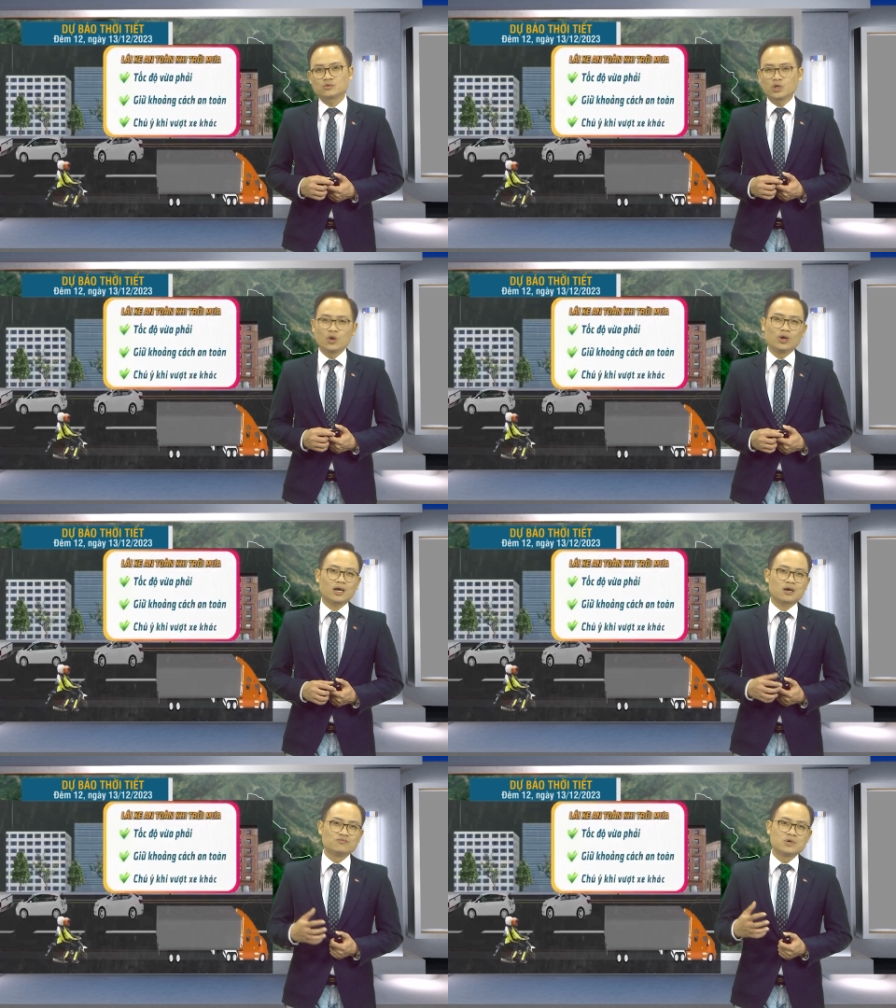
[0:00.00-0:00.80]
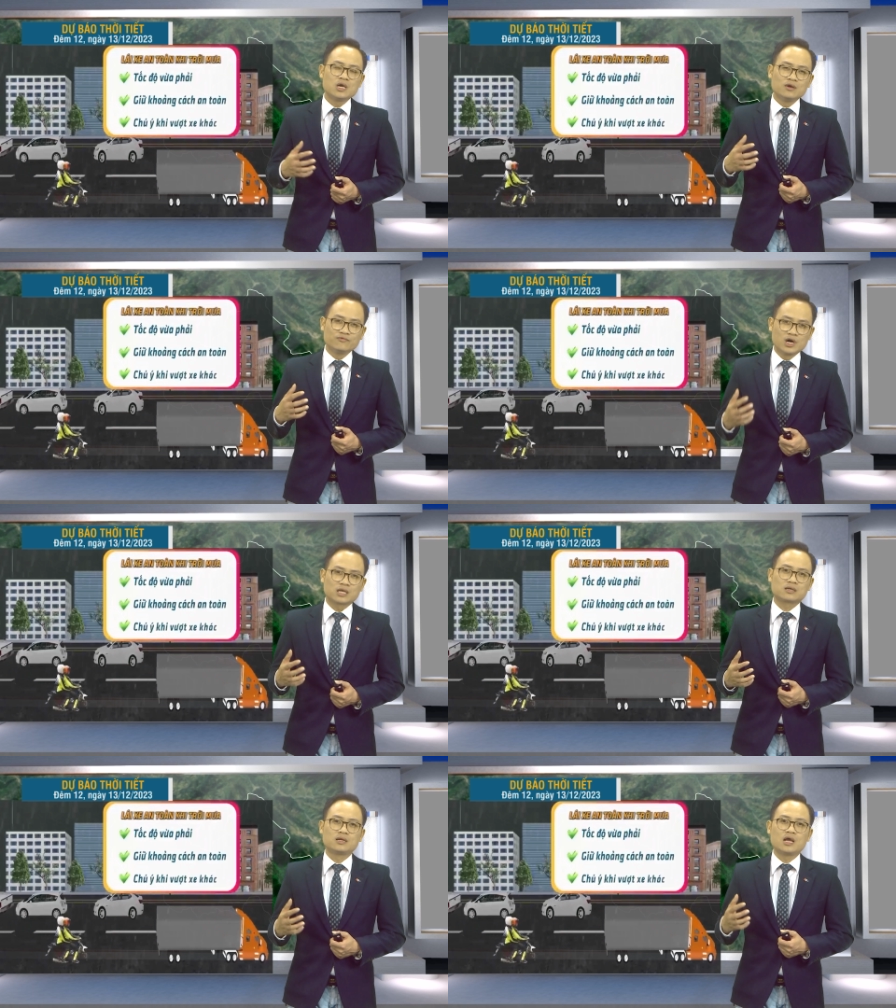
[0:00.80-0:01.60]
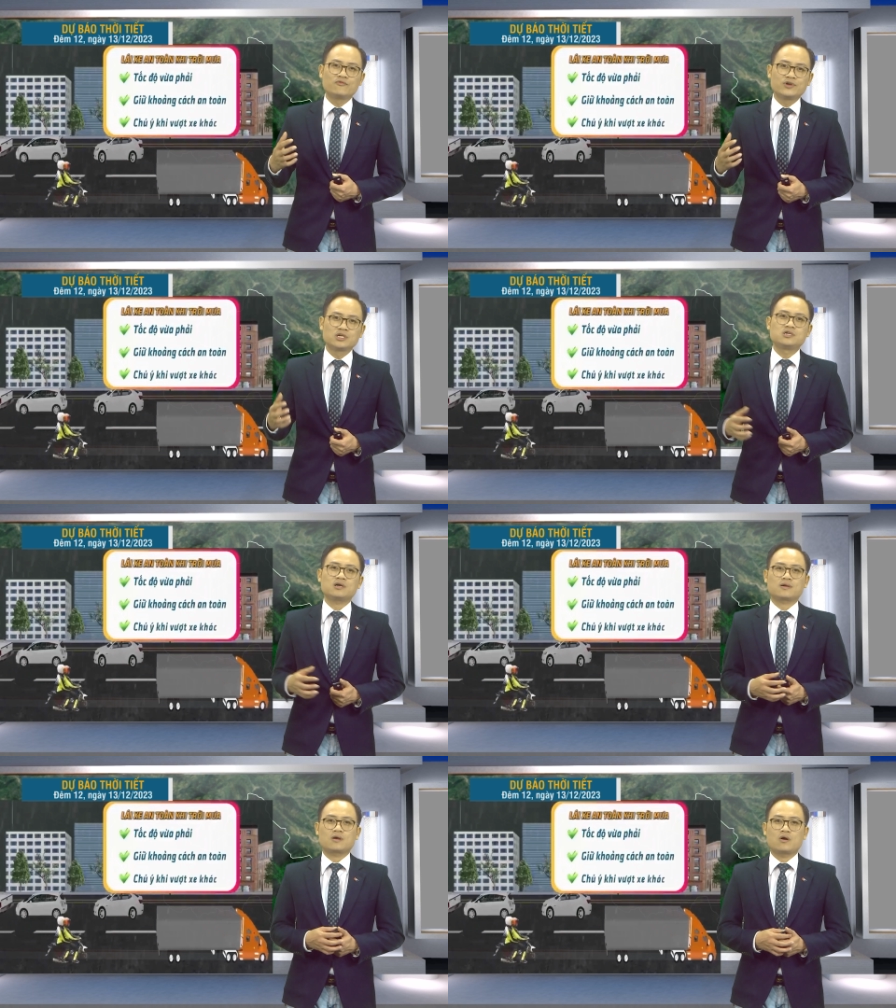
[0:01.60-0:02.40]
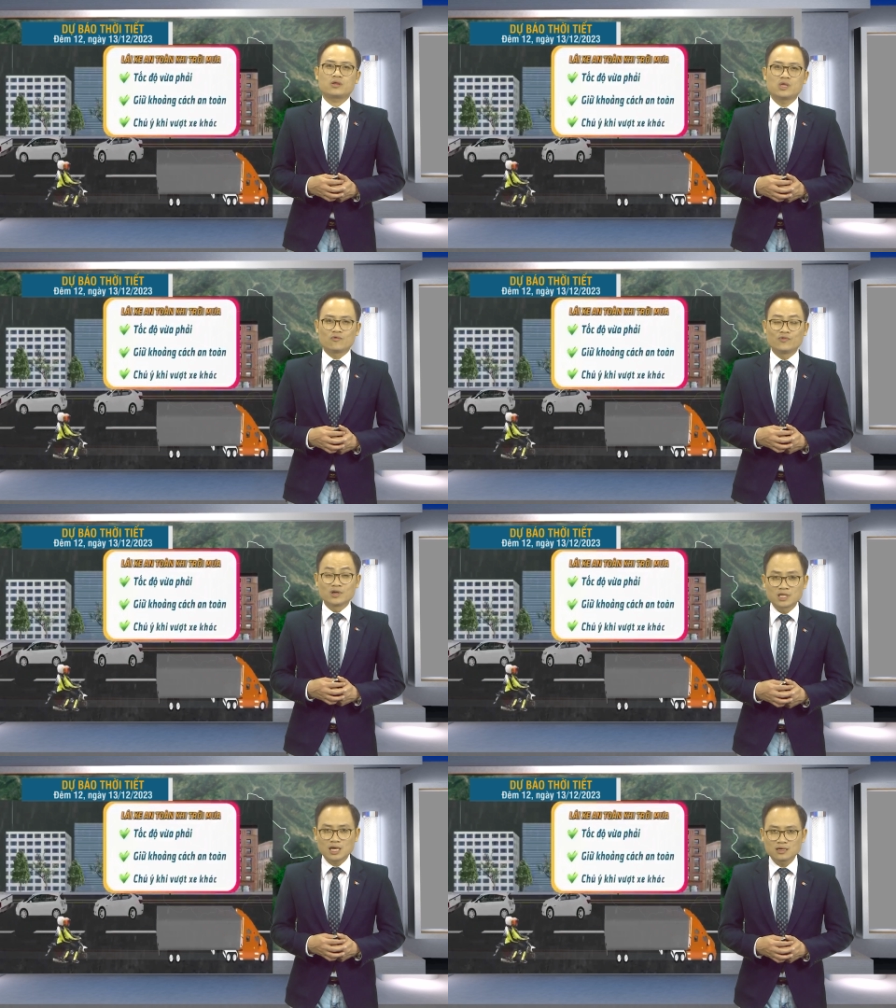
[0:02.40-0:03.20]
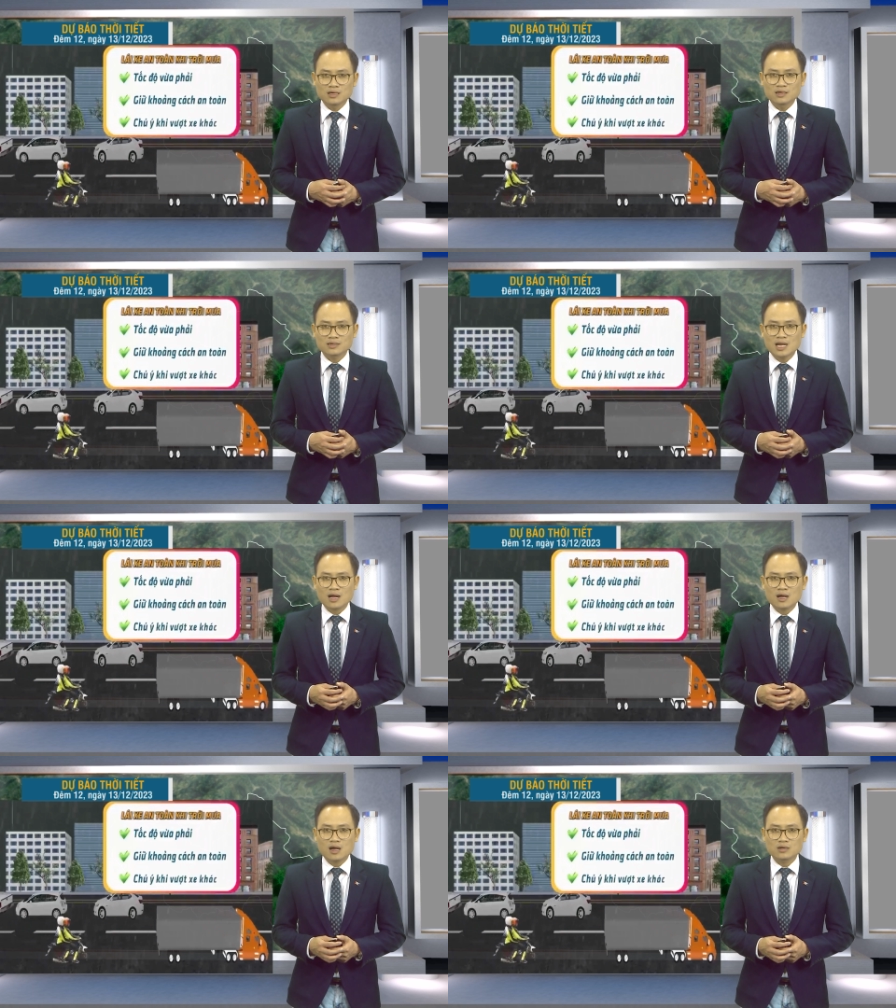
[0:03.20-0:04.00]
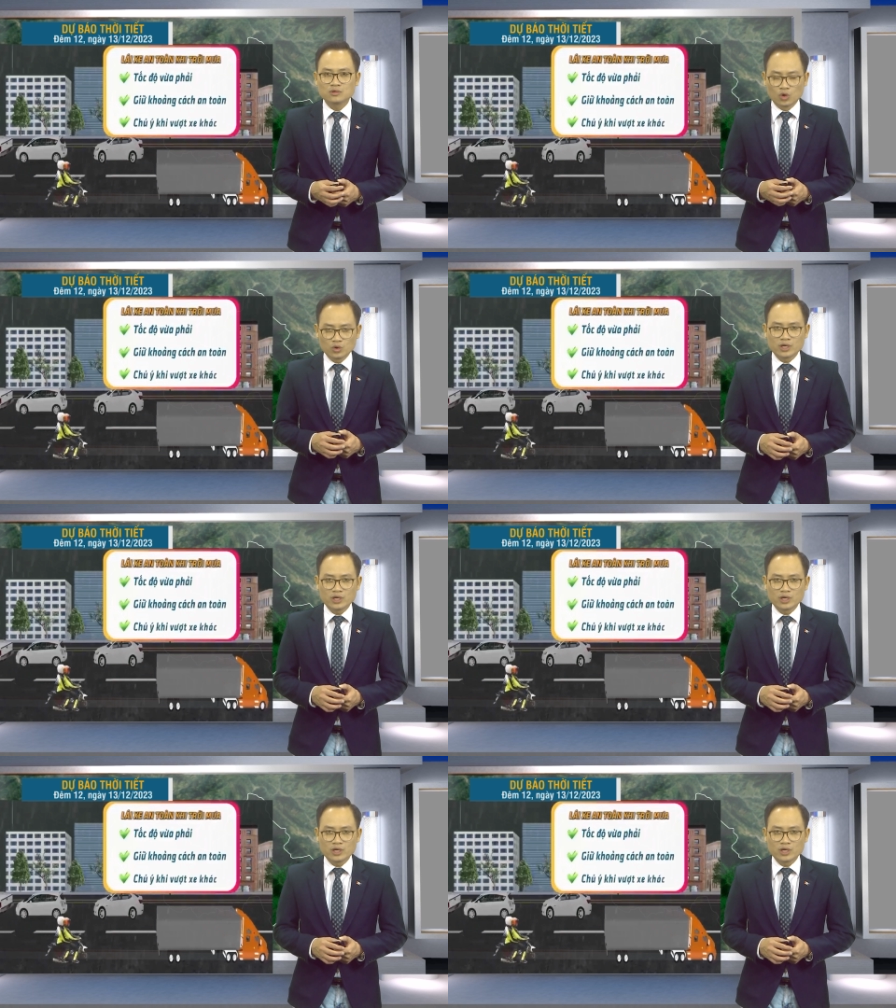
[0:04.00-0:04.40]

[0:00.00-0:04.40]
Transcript: tuyệt đối là không vượt nếu phía trước có nhiều phương tiện đang nối đuôi